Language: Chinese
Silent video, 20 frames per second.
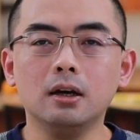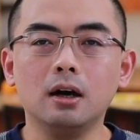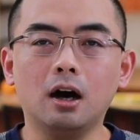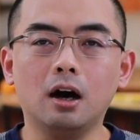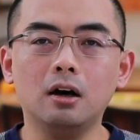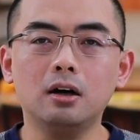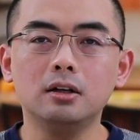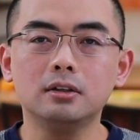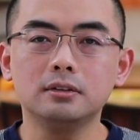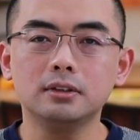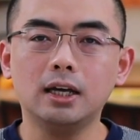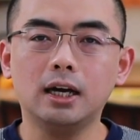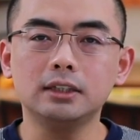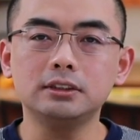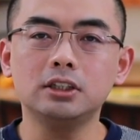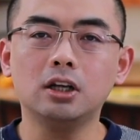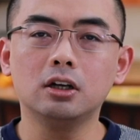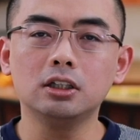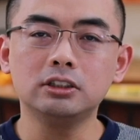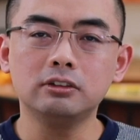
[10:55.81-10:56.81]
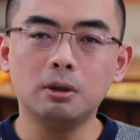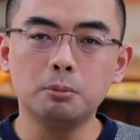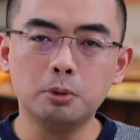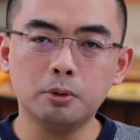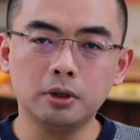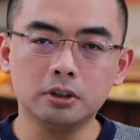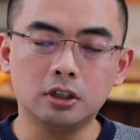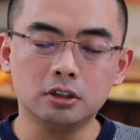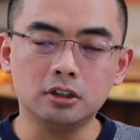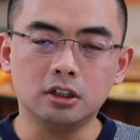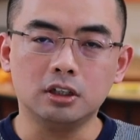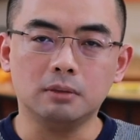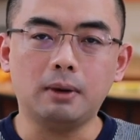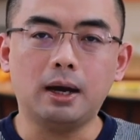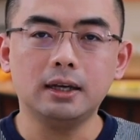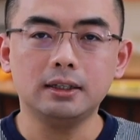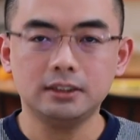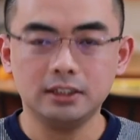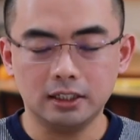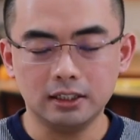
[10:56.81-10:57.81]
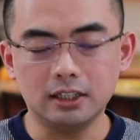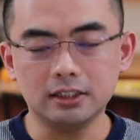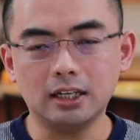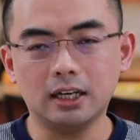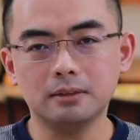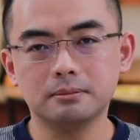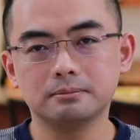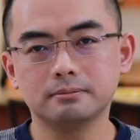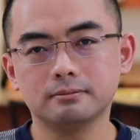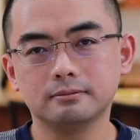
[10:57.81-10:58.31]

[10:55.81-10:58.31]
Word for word: 好，那这条新闻播报到这里吧，谢谢大家。